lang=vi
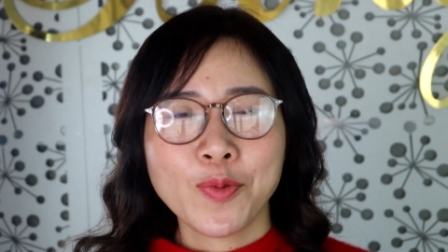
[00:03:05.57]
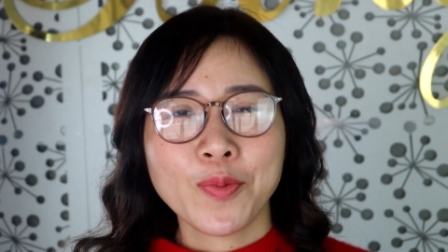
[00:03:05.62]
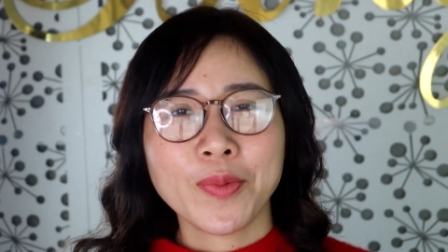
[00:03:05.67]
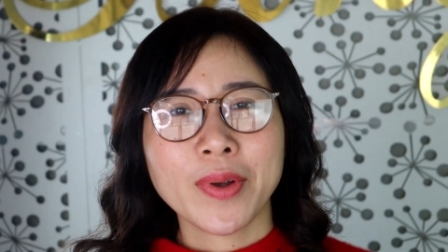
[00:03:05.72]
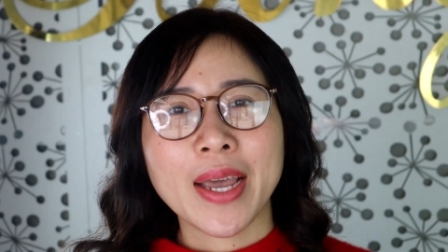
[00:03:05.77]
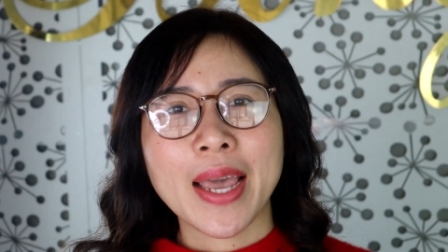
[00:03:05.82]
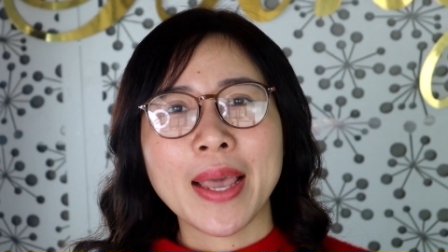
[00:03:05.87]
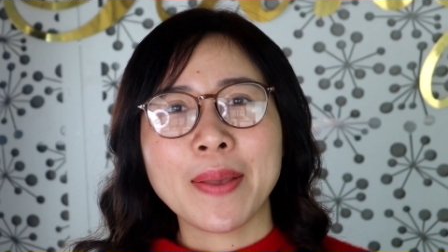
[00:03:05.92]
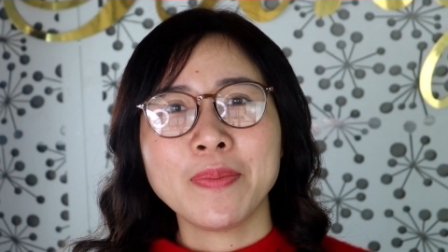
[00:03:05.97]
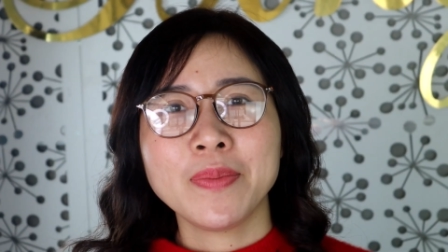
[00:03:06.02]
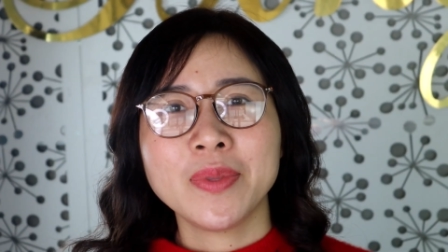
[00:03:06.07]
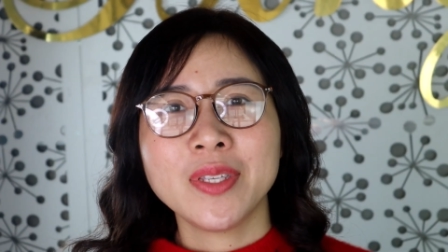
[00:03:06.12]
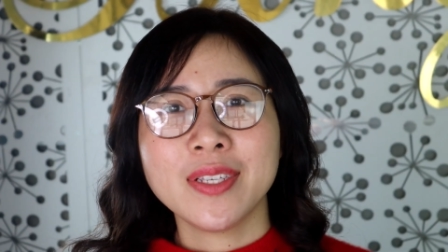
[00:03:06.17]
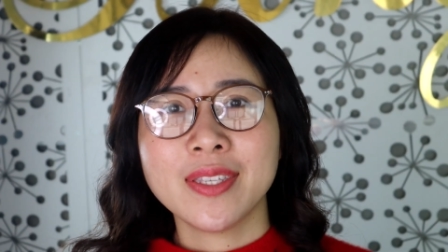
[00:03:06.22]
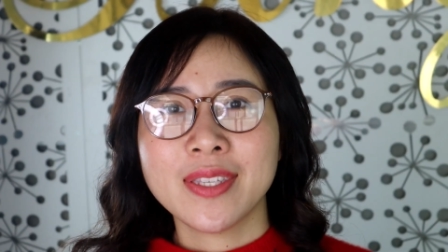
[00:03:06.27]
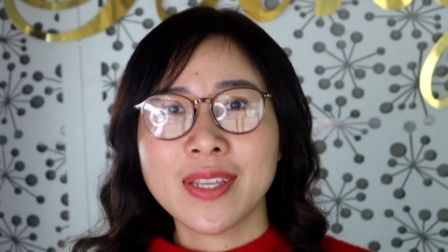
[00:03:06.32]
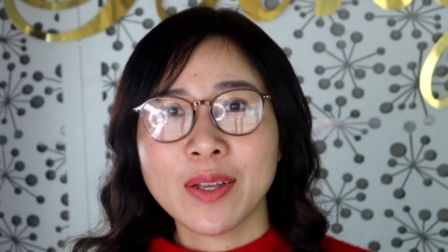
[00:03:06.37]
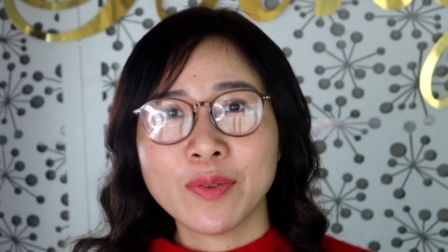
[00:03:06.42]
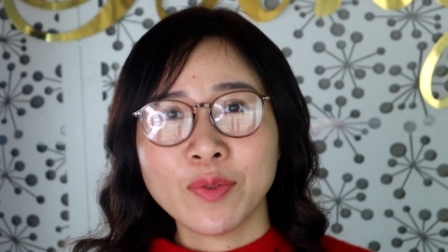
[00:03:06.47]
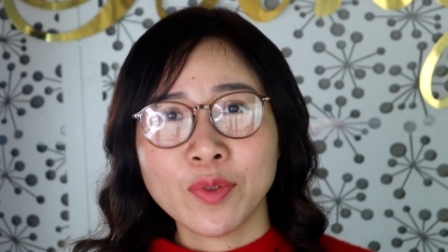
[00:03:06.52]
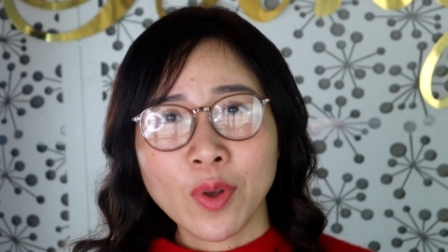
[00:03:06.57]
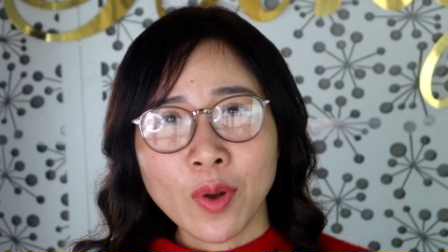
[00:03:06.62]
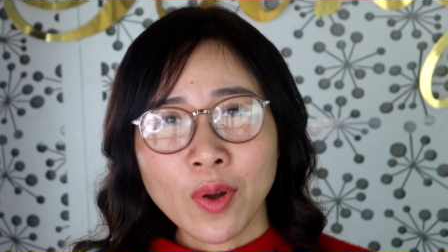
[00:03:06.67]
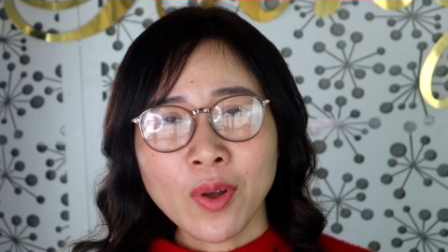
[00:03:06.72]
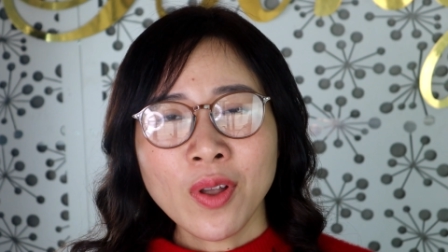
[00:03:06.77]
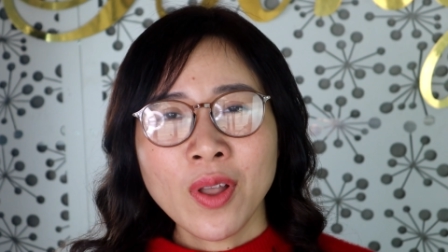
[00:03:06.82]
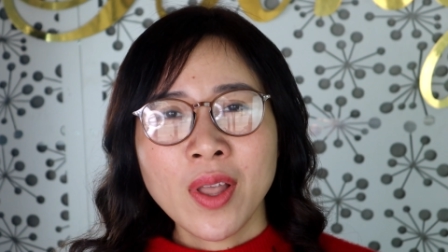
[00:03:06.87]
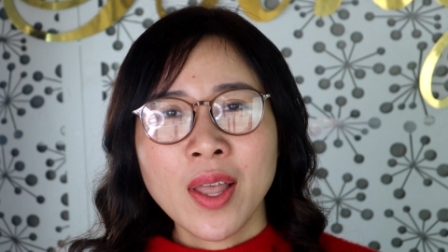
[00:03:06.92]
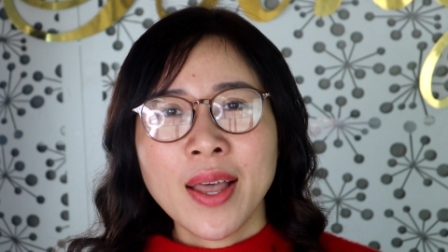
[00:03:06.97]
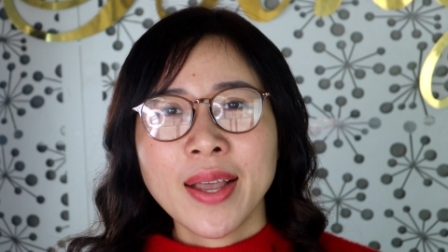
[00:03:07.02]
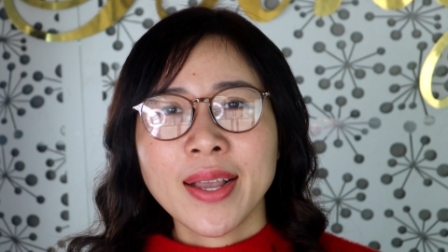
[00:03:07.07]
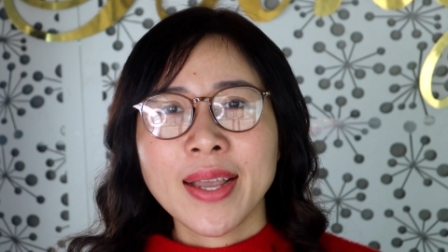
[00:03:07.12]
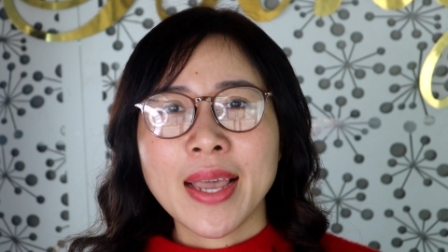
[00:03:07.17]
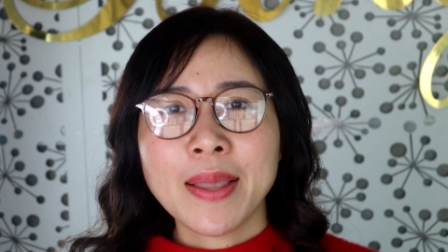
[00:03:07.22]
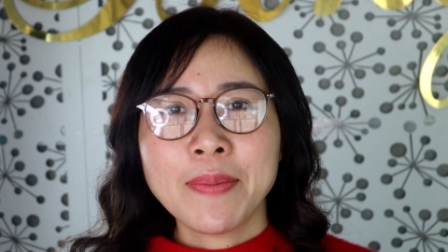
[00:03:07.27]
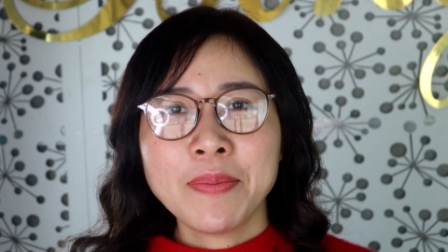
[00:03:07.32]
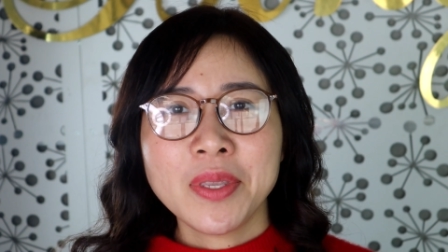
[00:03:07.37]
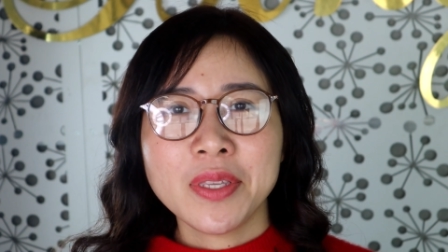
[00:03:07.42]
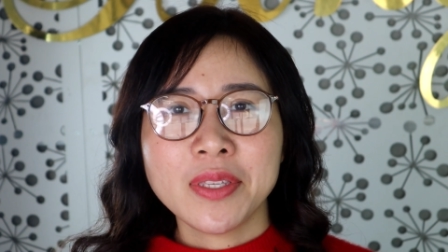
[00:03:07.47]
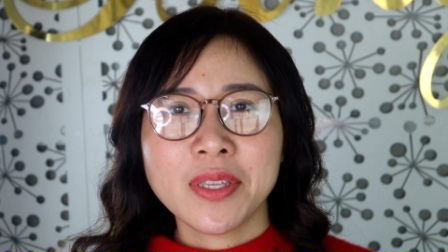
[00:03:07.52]
dụng kem trị sẹo rỗ.
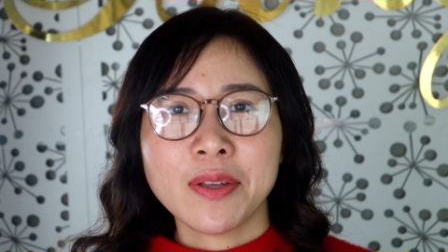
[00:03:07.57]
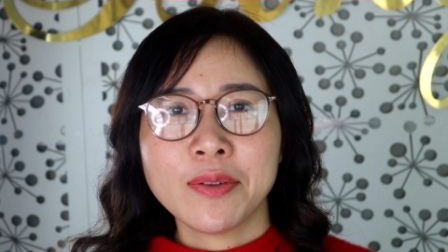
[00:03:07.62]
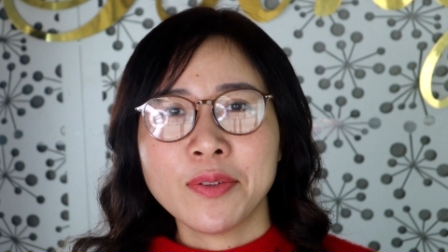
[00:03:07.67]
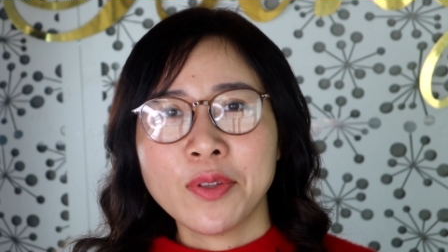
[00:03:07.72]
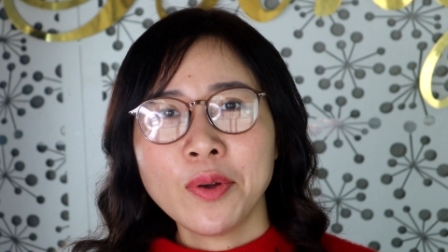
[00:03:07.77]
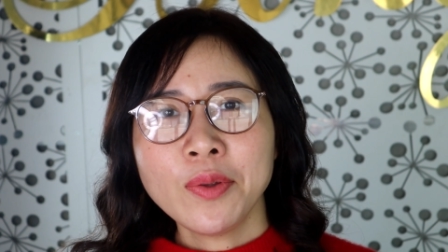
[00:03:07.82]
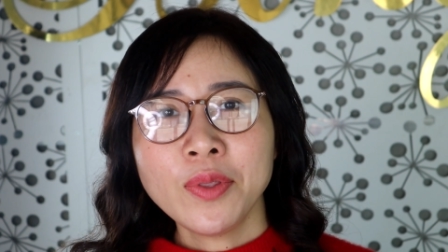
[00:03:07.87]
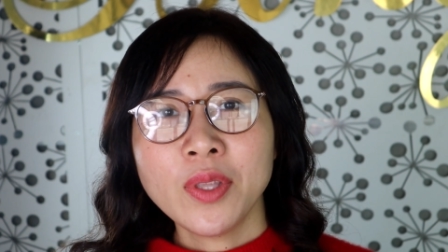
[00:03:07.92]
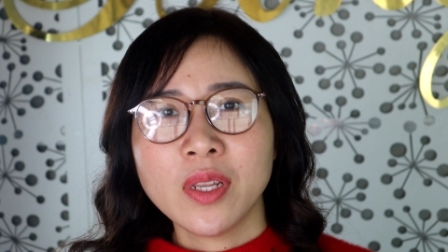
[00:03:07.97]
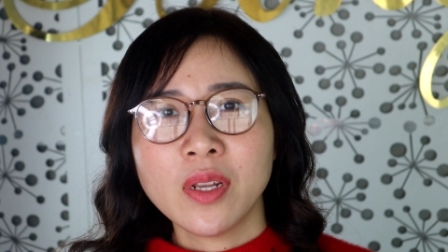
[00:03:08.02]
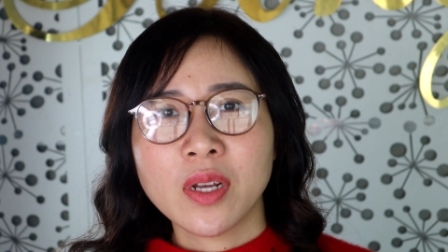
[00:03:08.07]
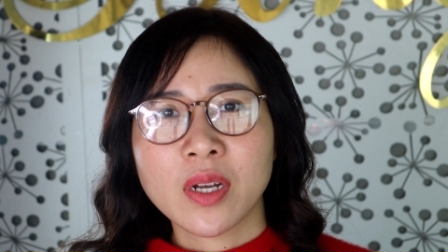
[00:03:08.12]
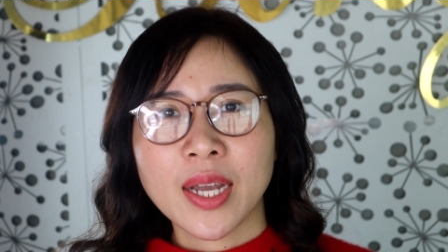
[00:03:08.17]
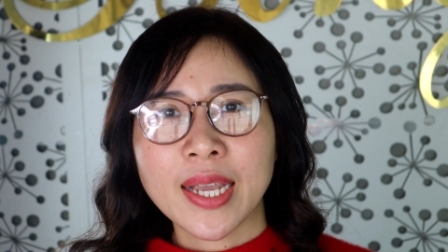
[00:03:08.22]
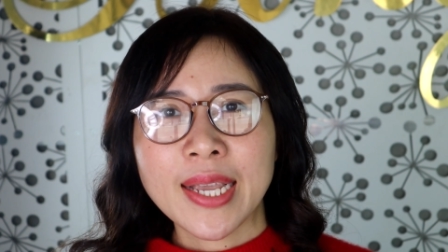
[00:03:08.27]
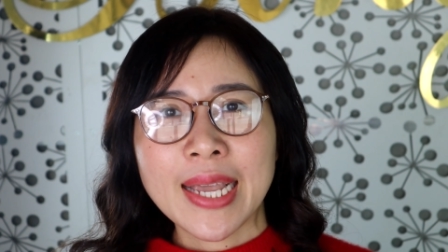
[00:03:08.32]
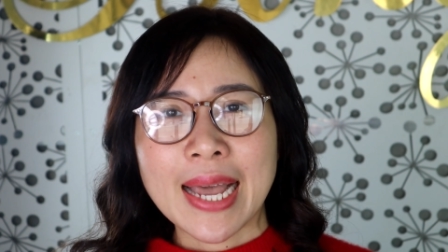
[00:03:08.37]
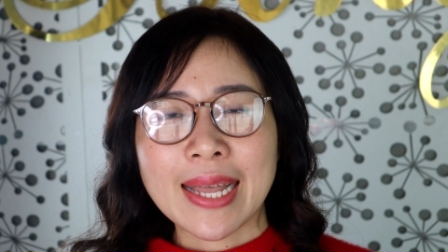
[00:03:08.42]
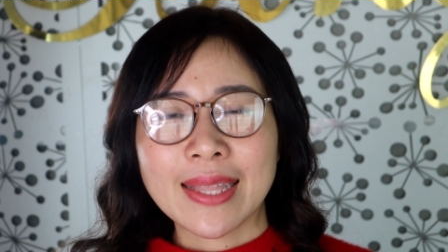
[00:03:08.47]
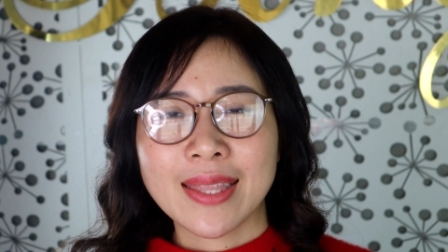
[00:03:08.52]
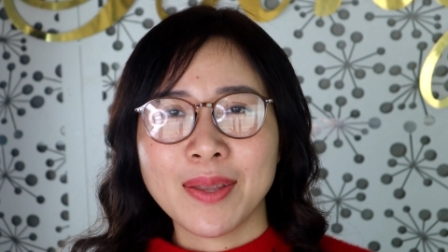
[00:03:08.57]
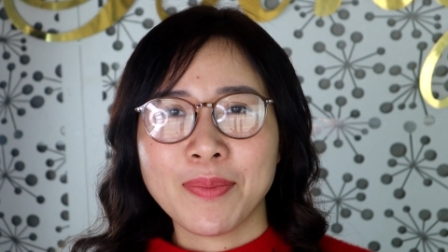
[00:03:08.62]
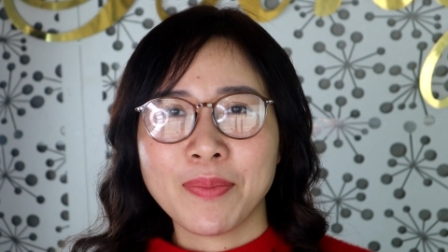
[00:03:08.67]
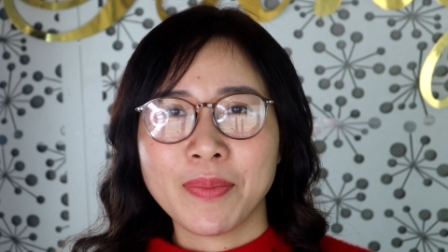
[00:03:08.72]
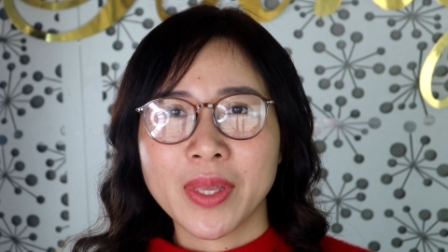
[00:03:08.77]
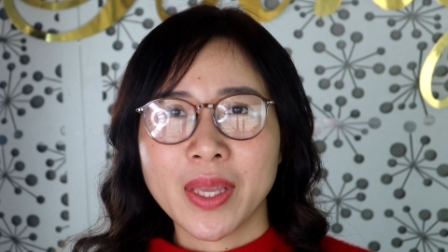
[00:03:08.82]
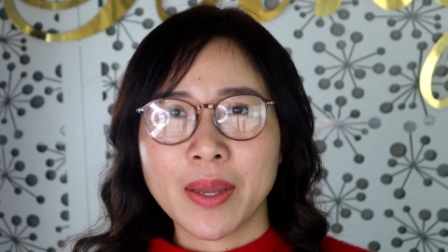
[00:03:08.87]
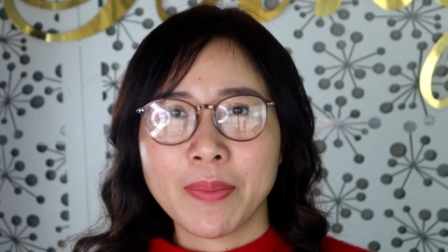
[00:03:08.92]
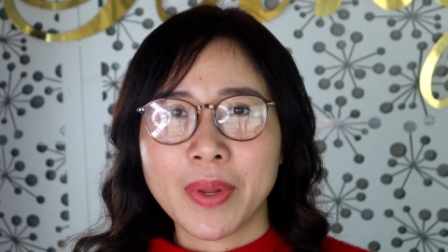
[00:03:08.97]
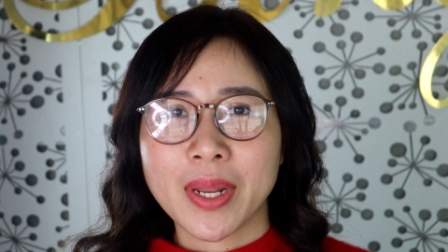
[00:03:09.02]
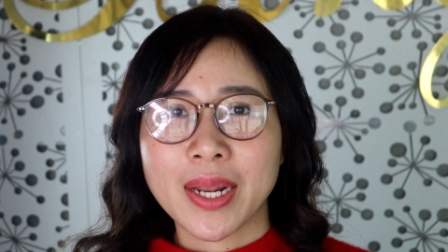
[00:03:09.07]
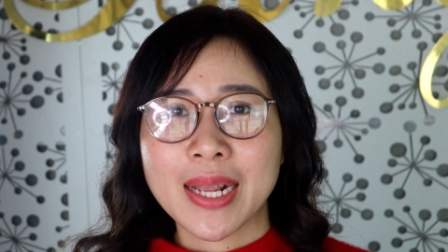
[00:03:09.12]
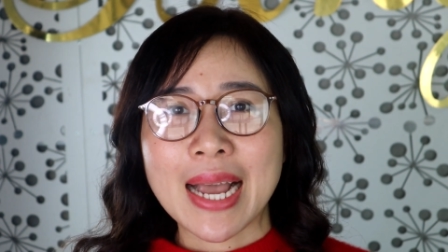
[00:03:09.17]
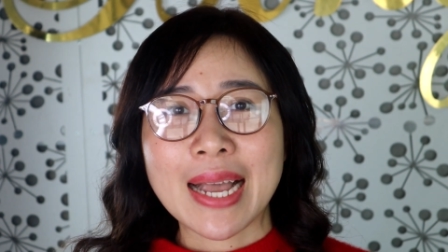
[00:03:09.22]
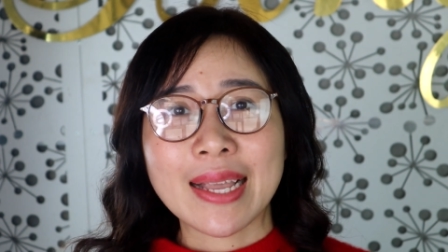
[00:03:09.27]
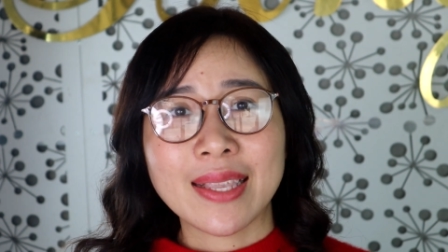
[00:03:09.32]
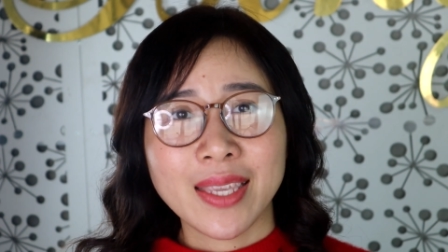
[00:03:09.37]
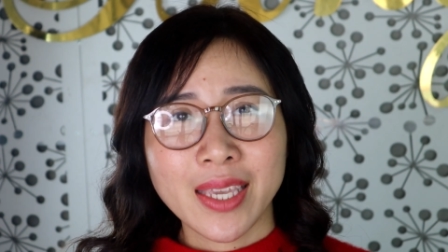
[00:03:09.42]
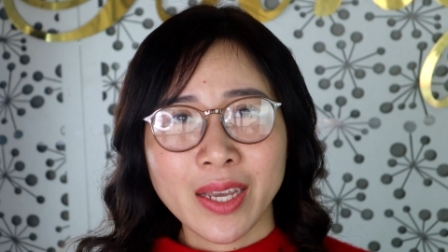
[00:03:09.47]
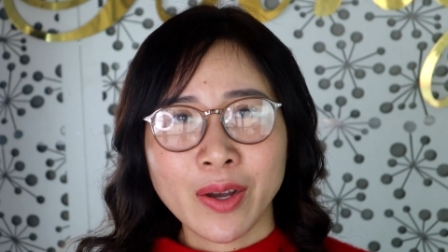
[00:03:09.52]
Kem trị sẹo rỗ thì được khách hàng tìm kiếm đến
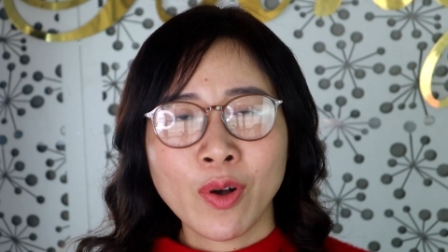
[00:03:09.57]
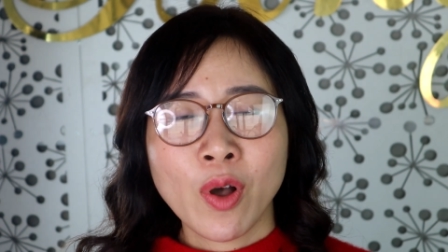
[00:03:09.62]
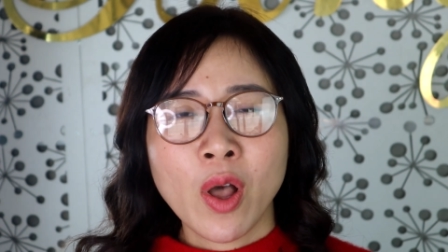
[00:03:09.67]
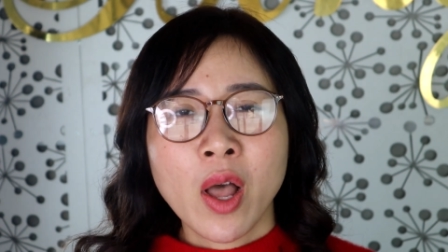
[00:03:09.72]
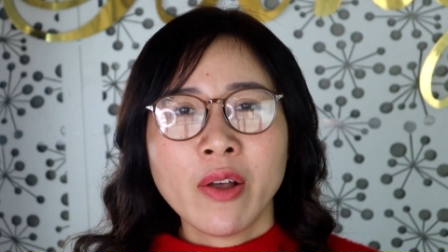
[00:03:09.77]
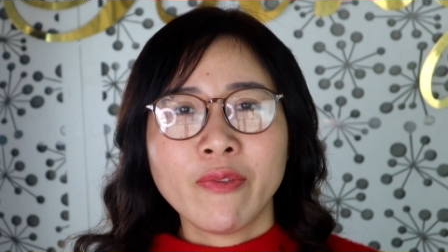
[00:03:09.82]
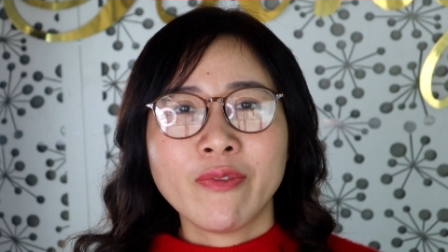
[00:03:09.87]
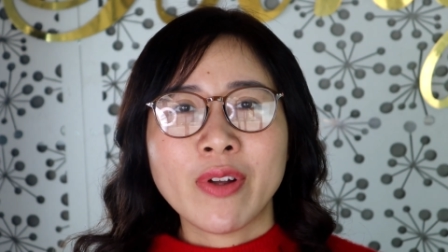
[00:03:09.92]
khá nhiều,